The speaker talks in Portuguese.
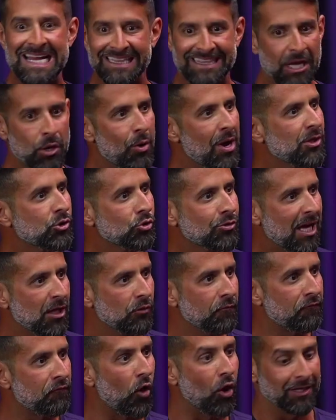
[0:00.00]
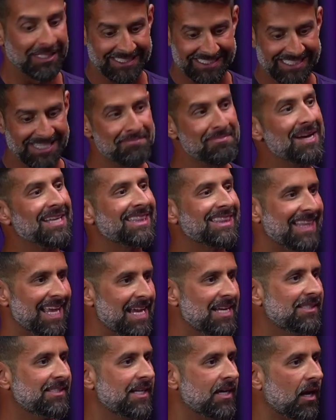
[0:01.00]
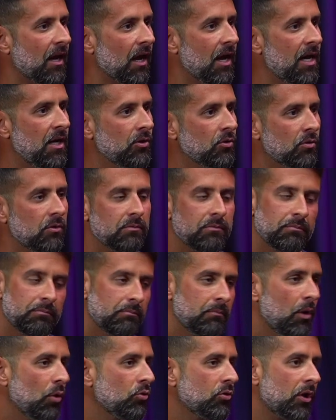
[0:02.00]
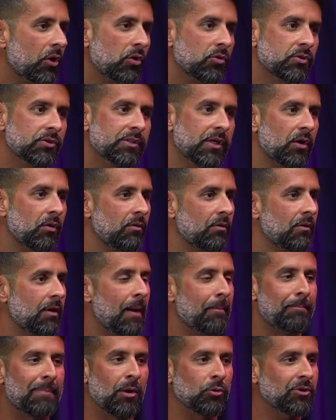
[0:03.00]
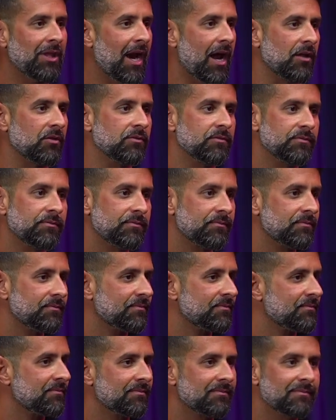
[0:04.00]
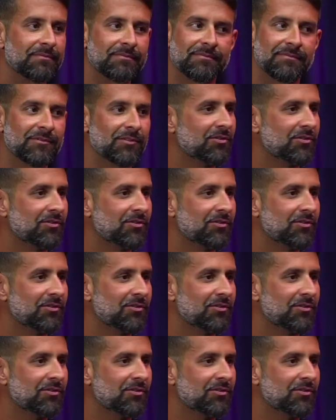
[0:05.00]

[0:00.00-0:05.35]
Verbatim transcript: um resultado foda e se mantém ciclando, meu Deus do céu, é pau tarado. Cara, ele come até os